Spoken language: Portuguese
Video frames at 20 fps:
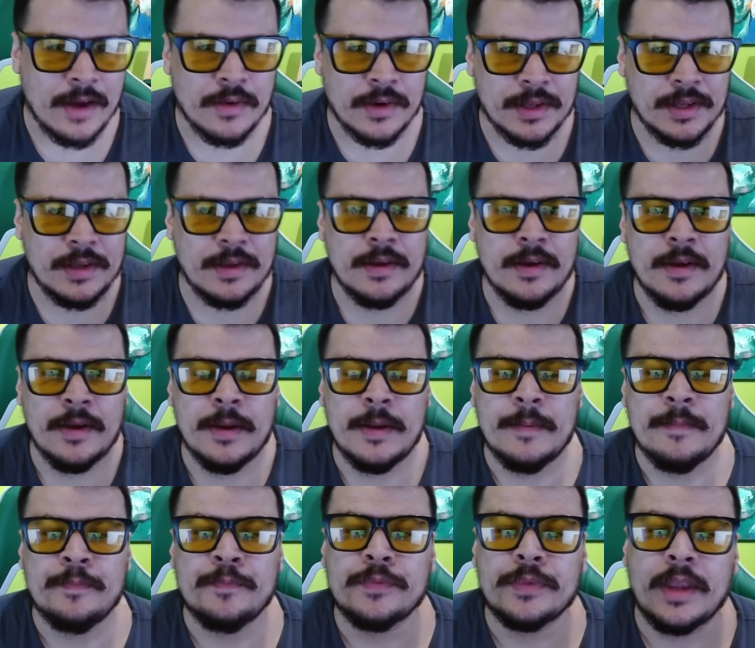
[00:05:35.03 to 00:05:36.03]
aqui,
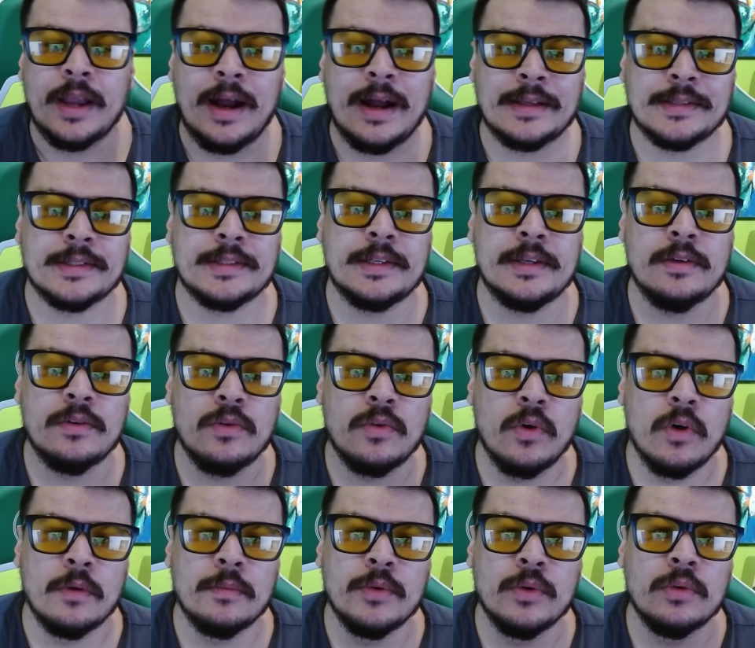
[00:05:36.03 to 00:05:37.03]
assim
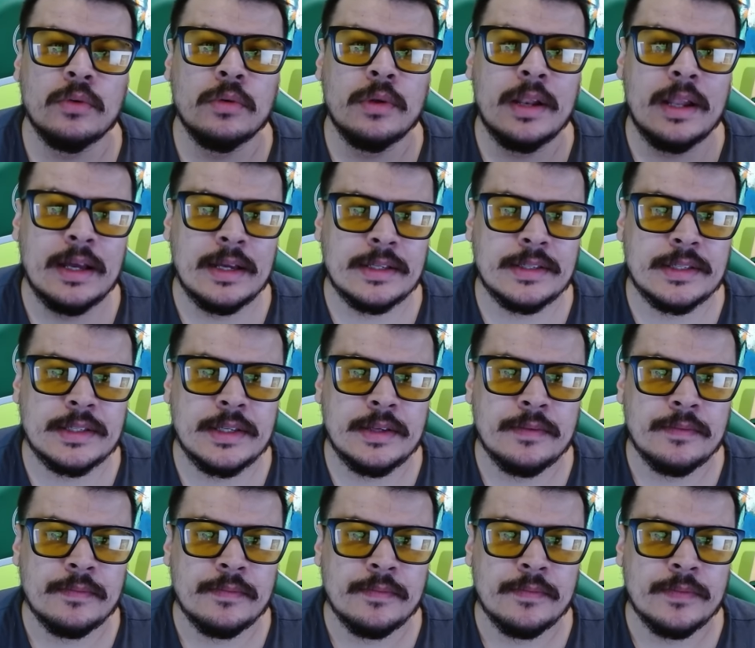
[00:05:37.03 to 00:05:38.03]
como o lance
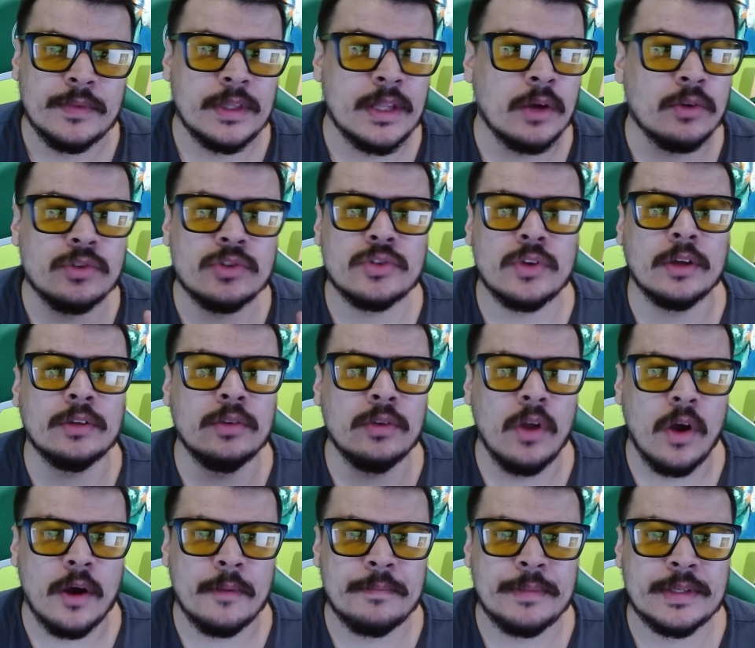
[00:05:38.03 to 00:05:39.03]
não só do
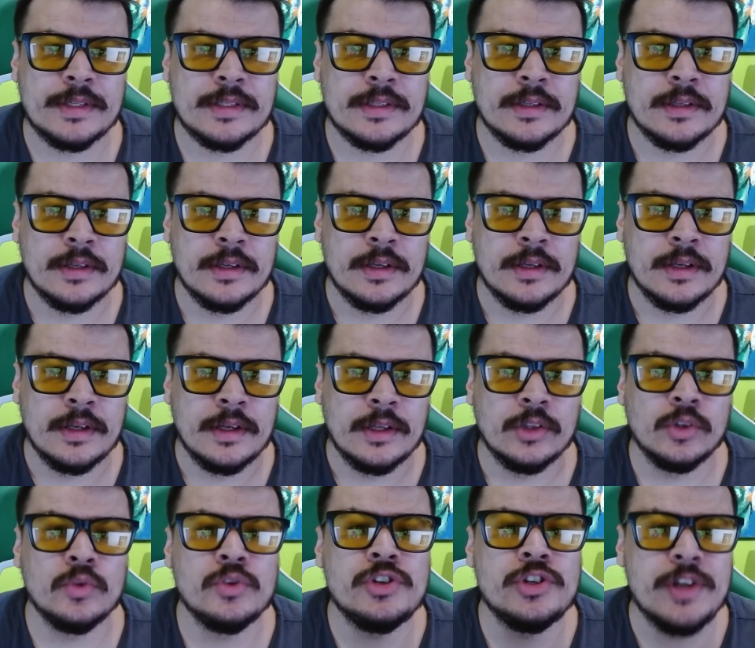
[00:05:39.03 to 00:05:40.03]
Lopes,
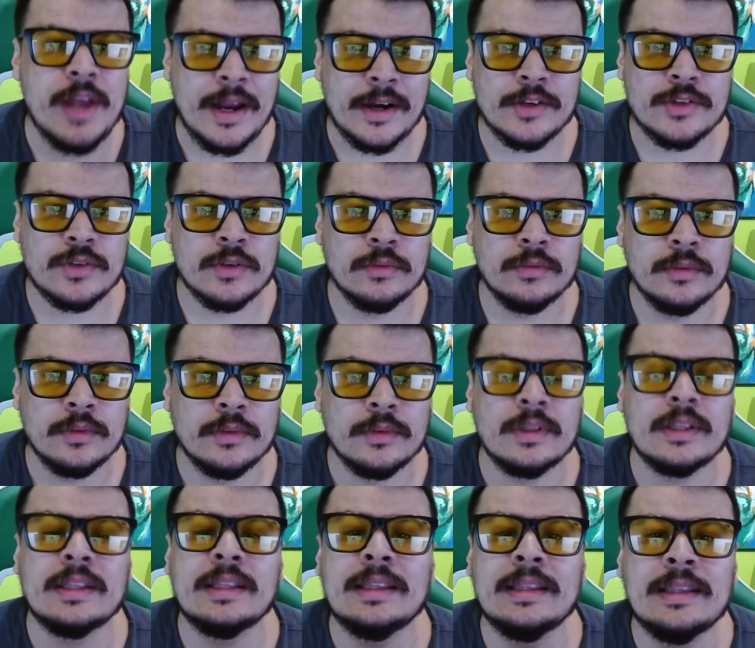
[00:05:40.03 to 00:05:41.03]
do Gerson
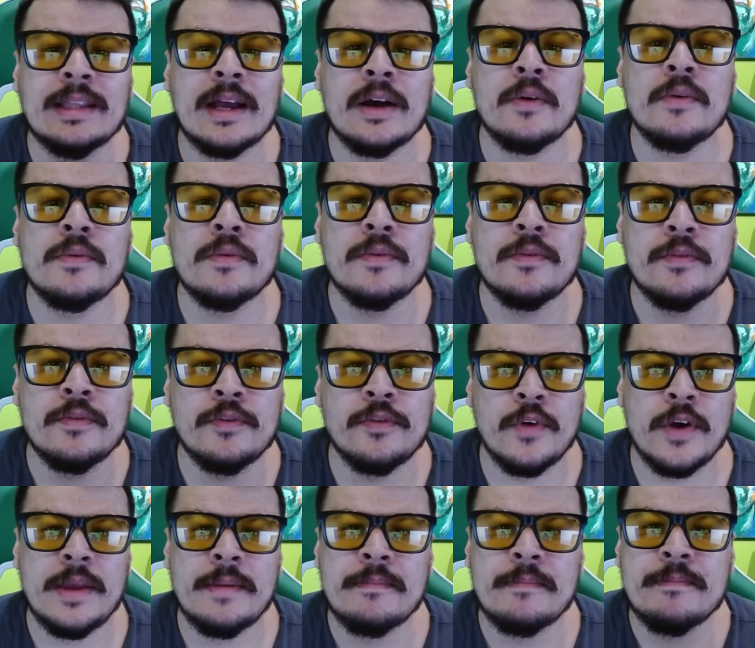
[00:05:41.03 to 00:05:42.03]
não
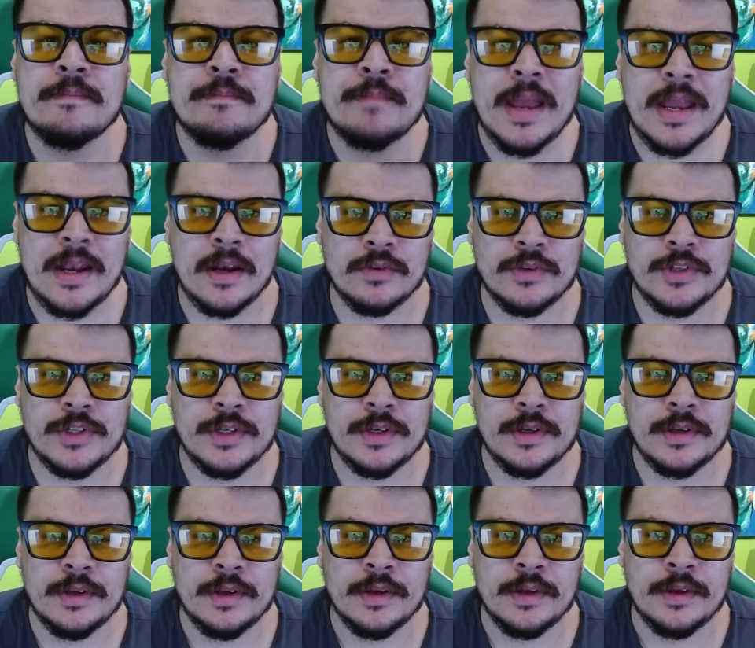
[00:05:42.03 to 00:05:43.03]
foi pênalti
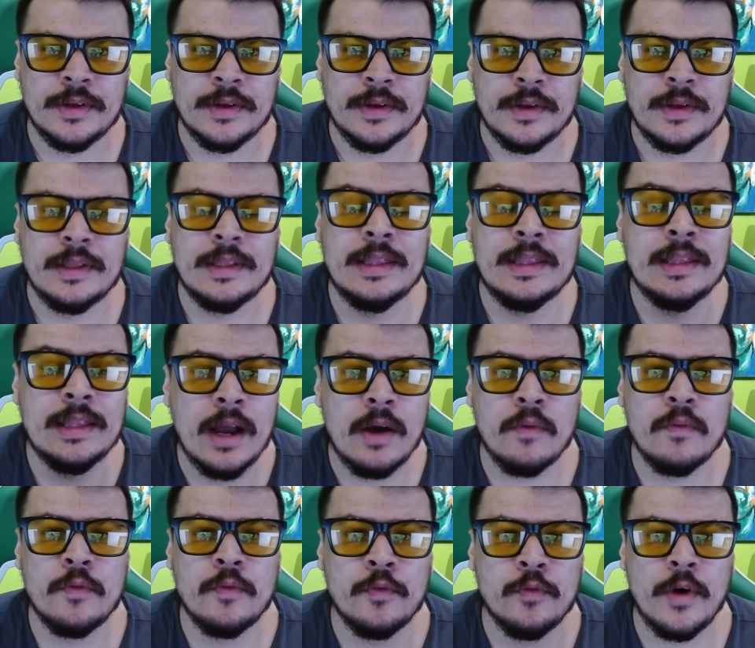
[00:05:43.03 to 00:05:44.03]

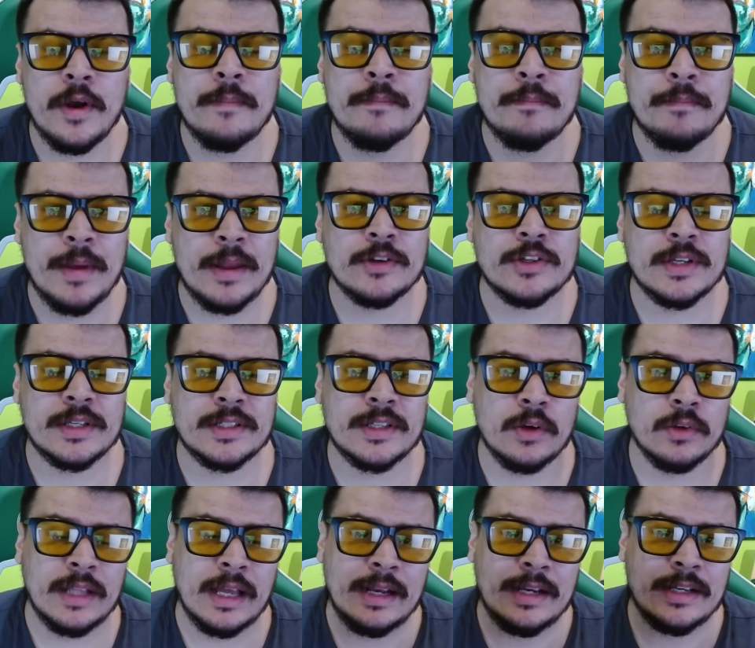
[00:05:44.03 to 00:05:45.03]
não foi pênalti. Nessa
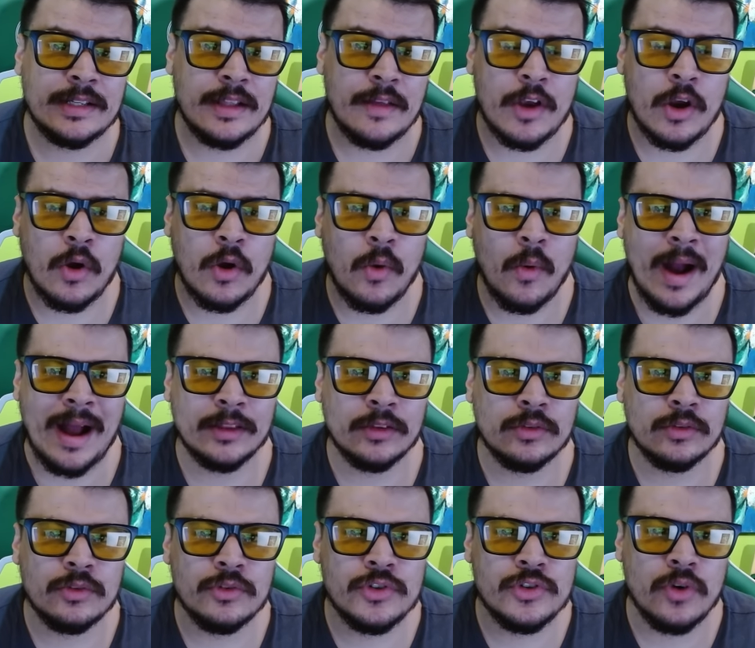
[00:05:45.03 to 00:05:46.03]
rodada a gente teve
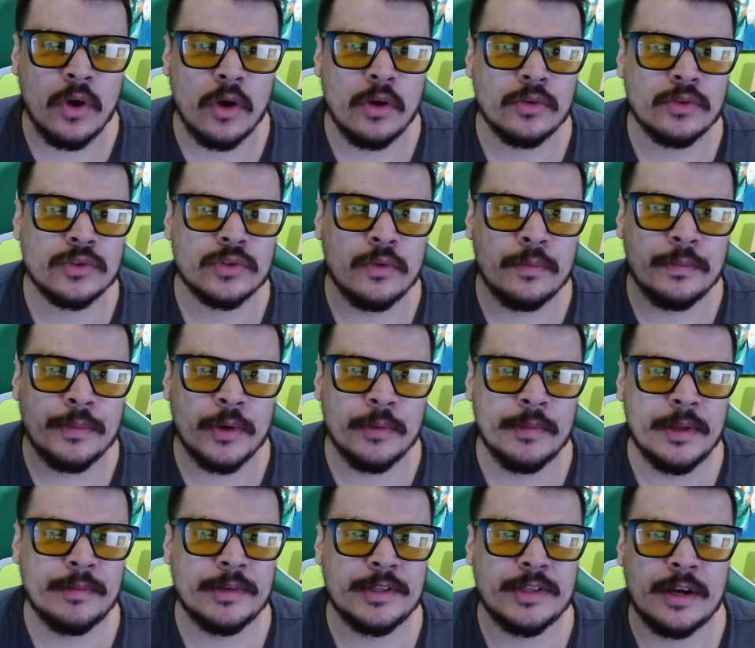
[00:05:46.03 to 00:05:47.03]
quatro jogos com
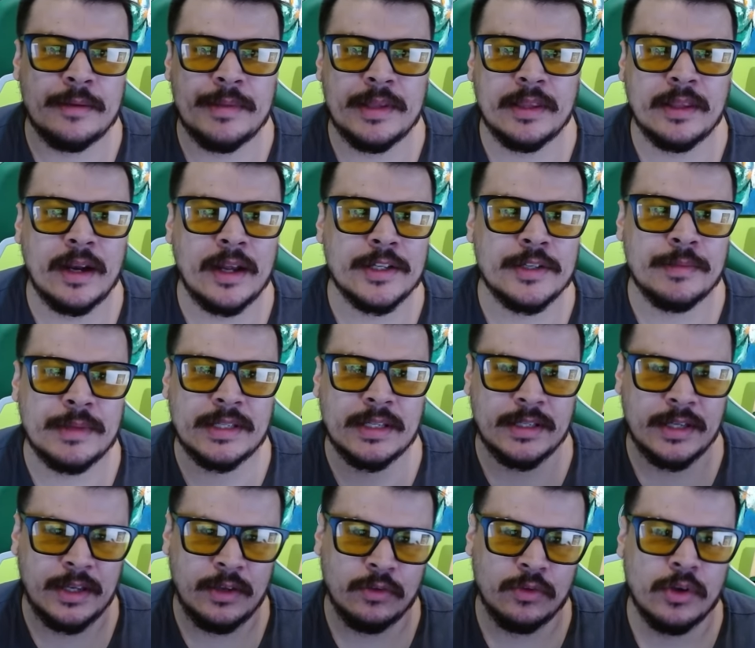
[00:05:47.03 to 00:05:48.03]
problema de arbitragem, mas
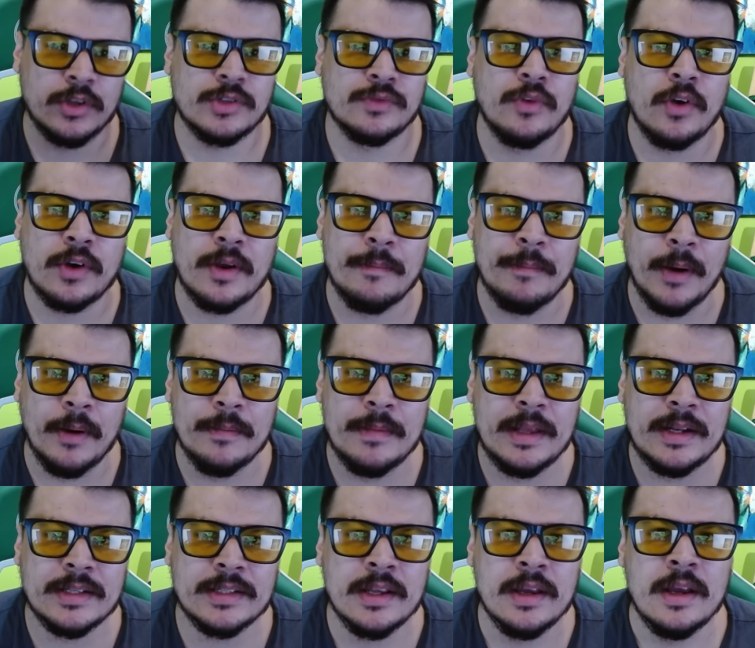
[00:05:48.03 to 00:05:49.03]
aqui o nosso foco é
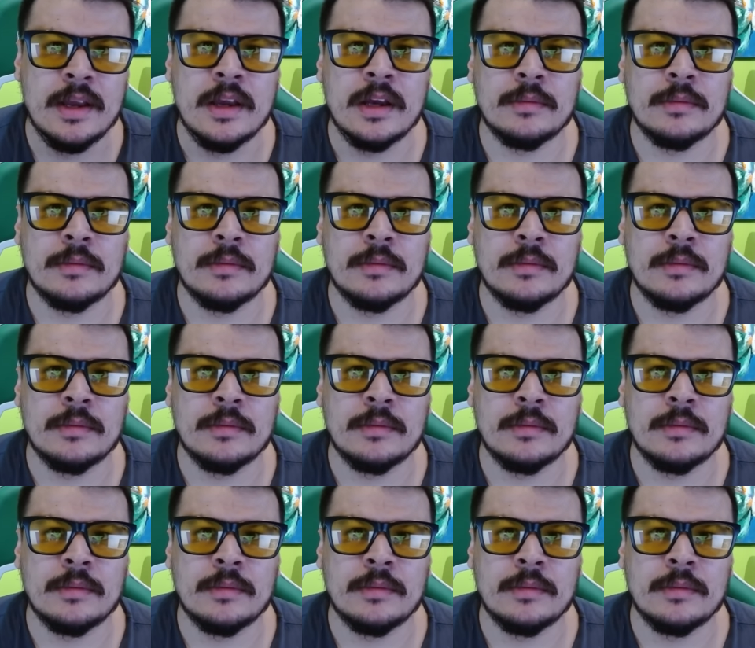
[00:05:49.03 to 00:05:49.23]
Palmeiras.